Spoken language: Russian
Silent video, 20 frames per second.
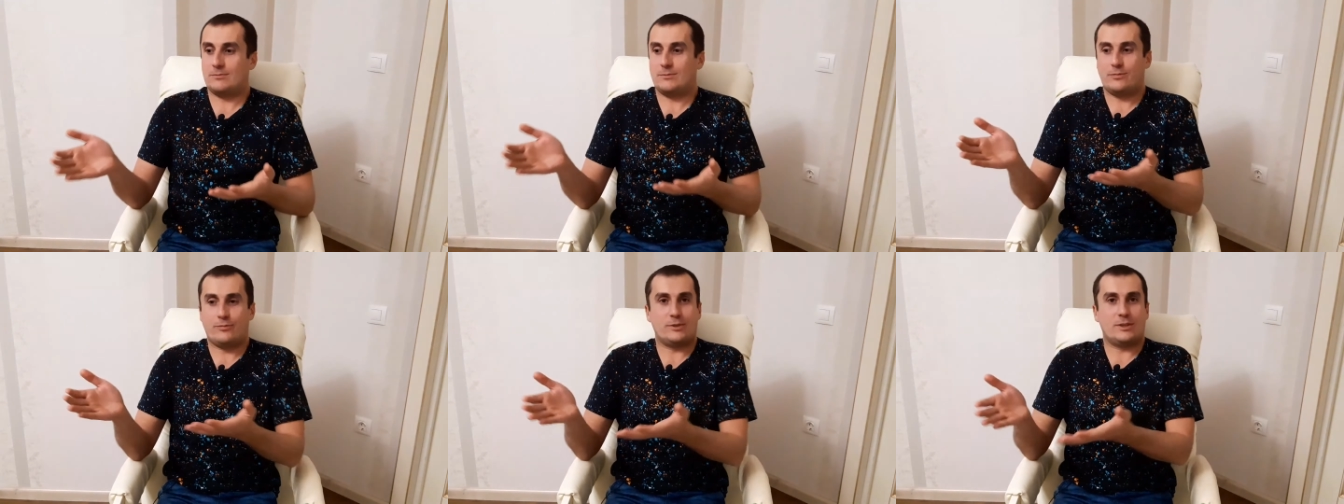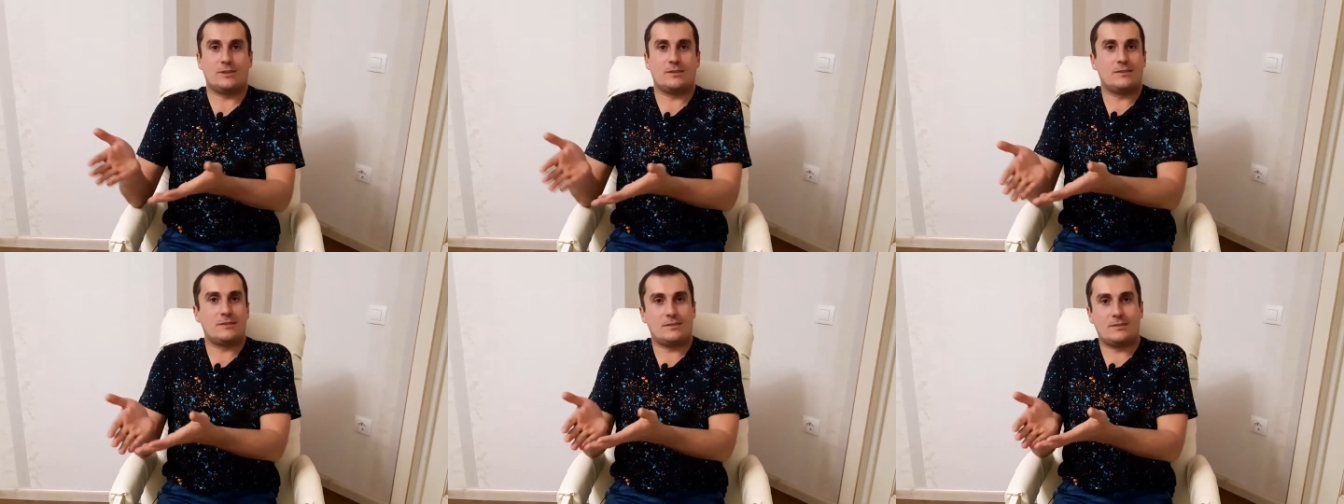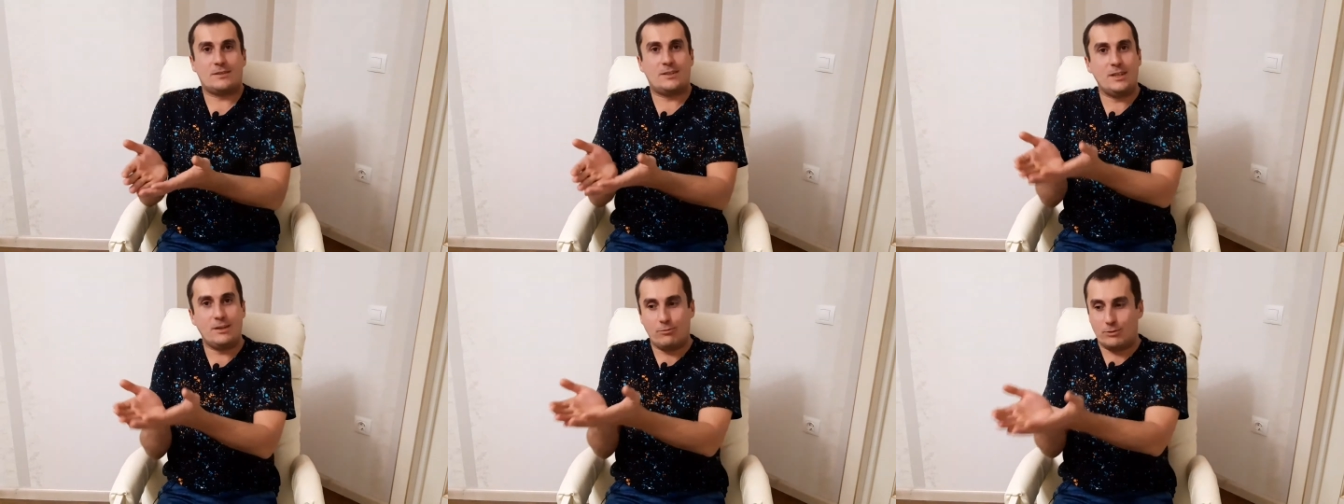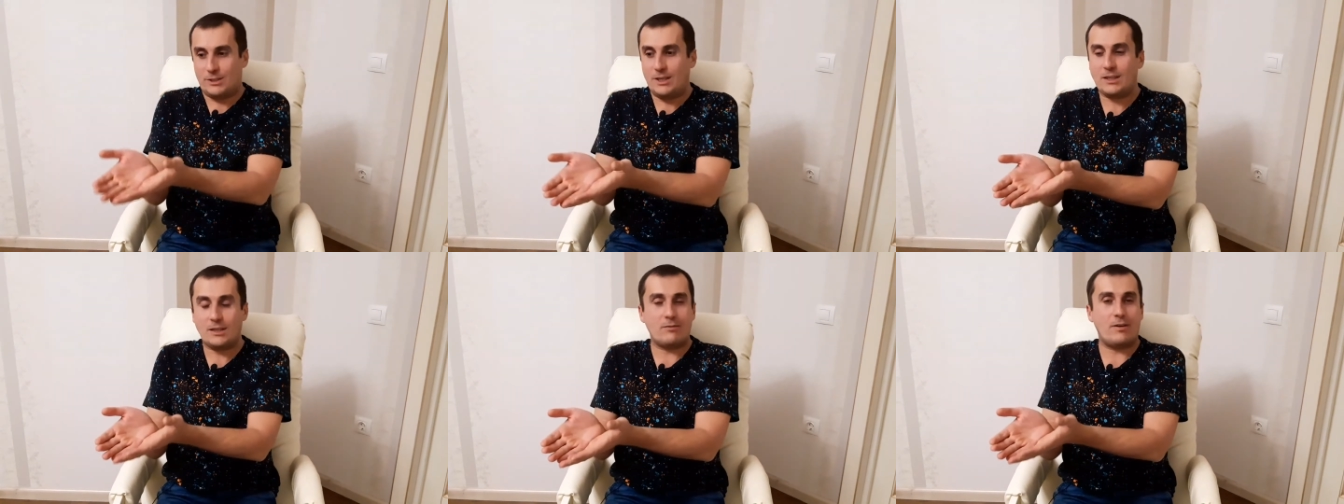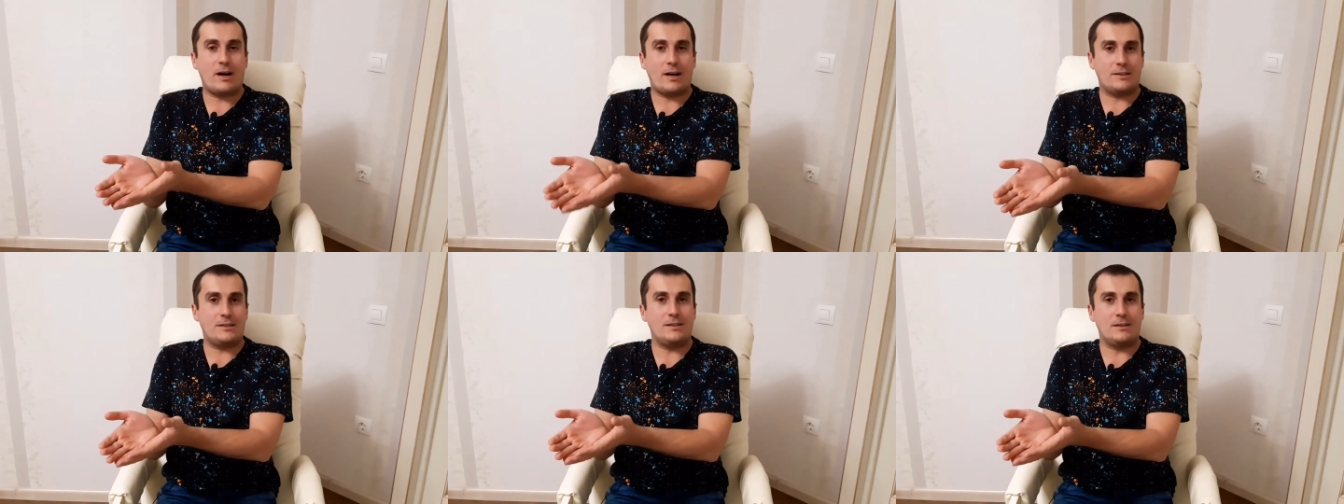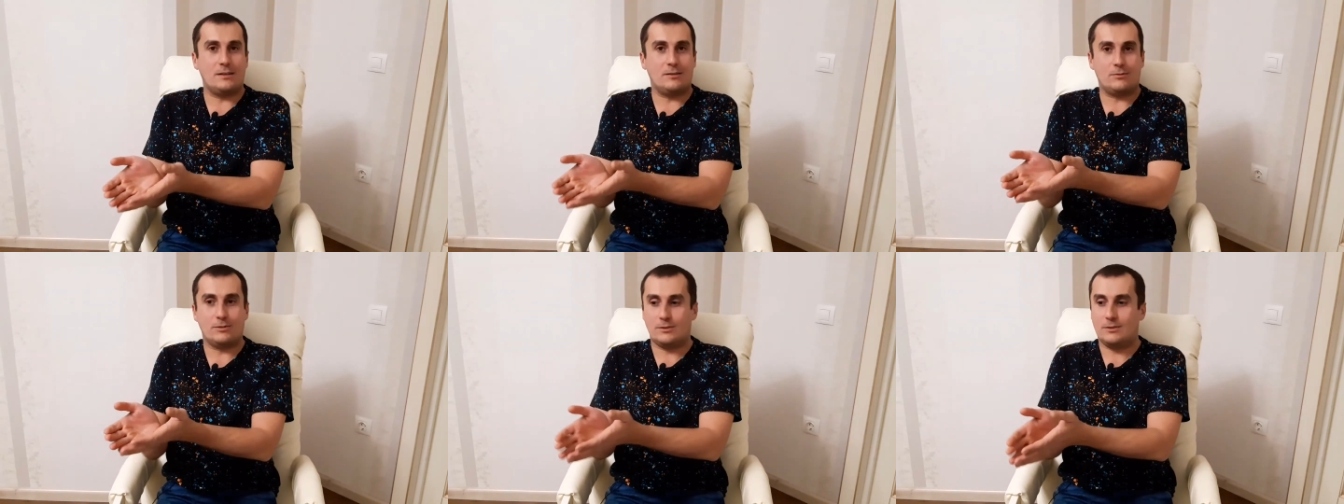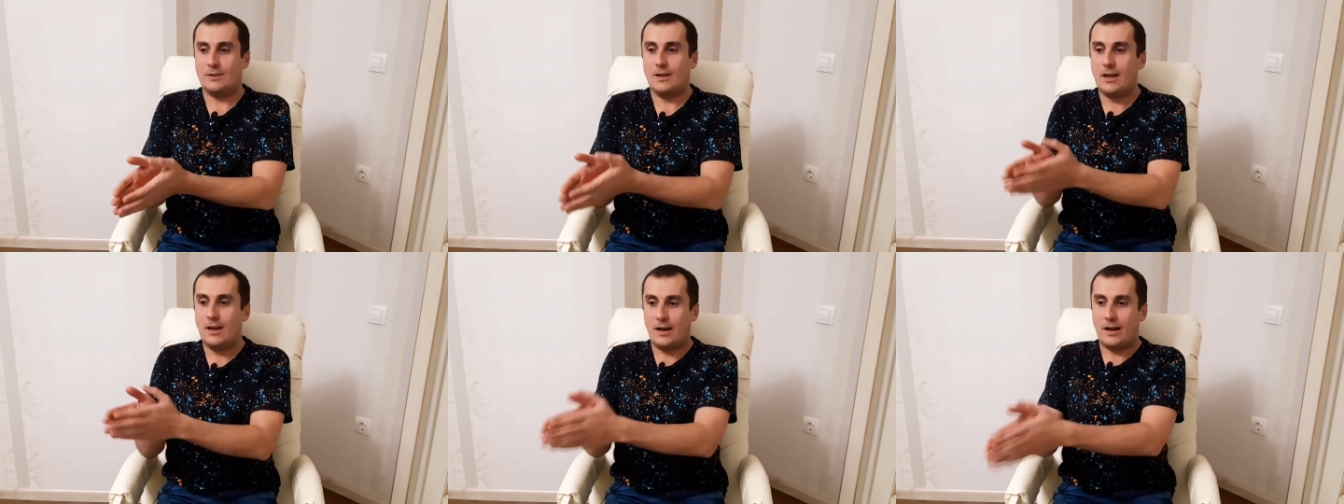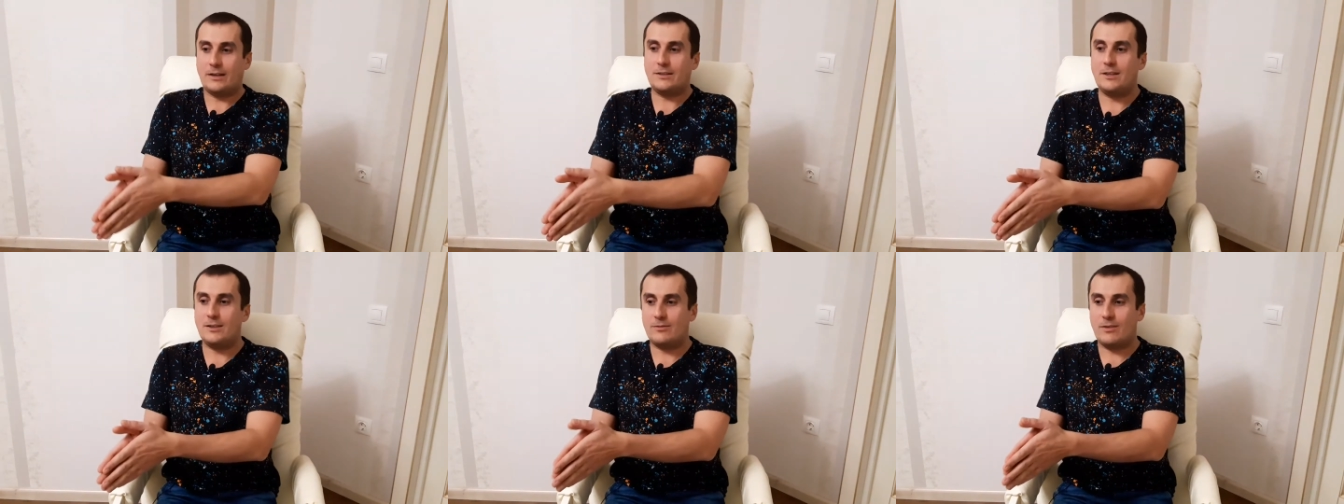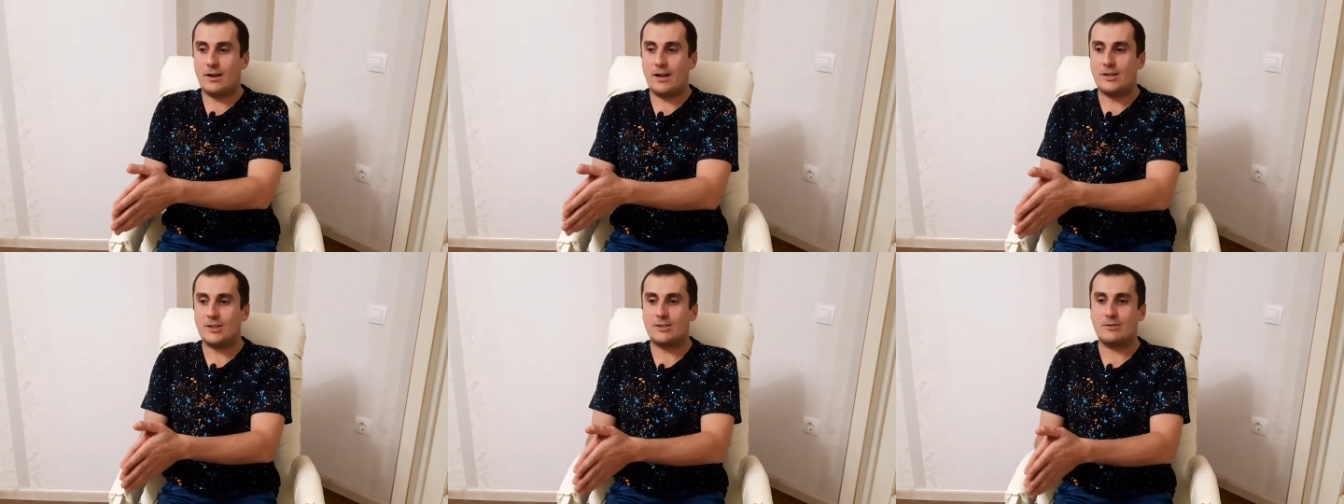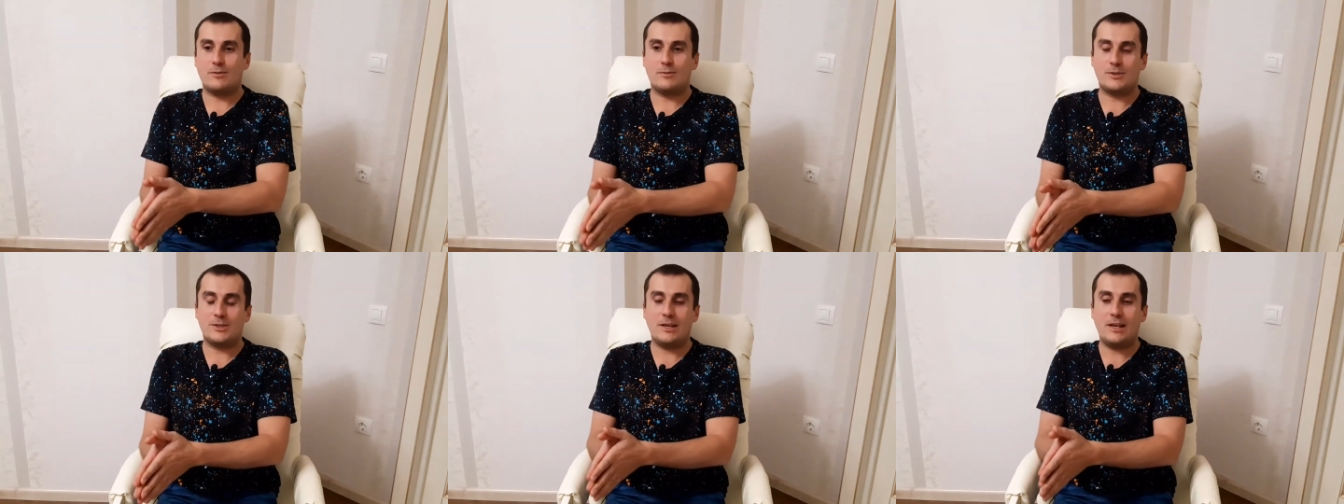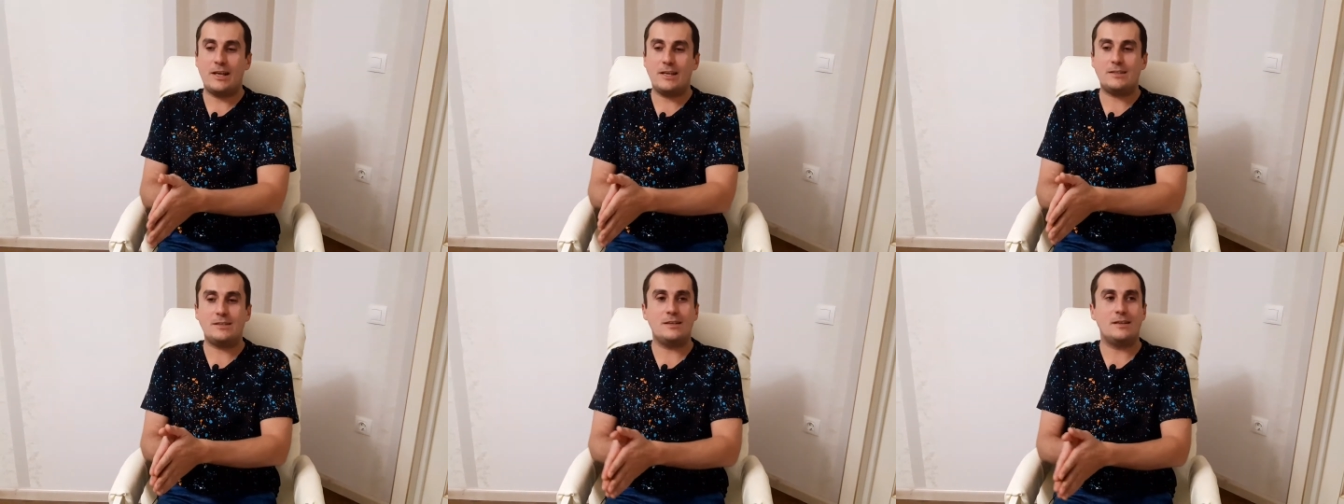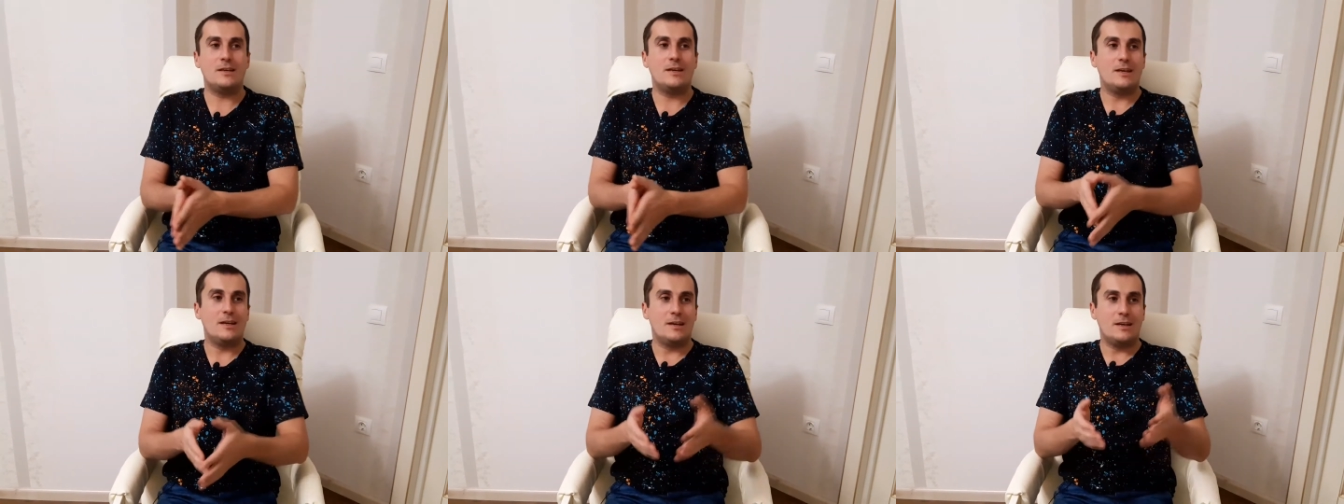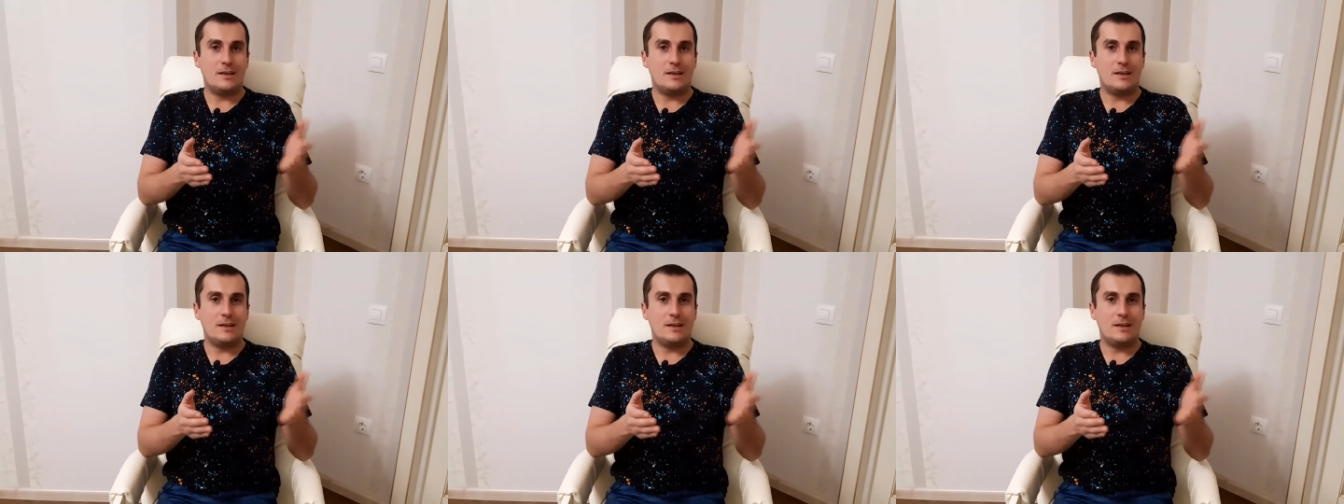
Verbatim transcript: вот ты вот этого хотел, вот ходить в оранжевом жилете